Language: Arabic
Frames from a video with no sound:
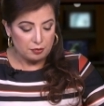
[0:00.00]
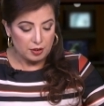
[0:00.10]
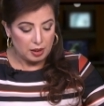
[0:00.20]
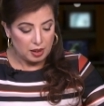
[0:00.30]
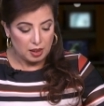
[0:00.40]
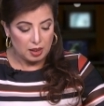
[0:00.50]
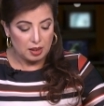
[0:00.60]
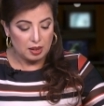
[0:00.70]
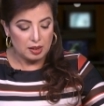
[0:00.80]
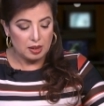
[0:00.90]
في
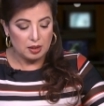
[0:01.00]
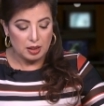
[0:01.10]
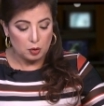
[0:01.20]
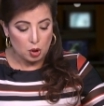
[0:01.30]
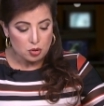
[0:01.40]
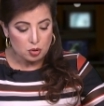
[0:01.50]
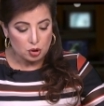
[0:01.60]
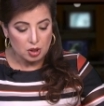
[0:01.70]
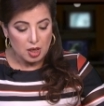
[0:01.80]
آه، الاقصر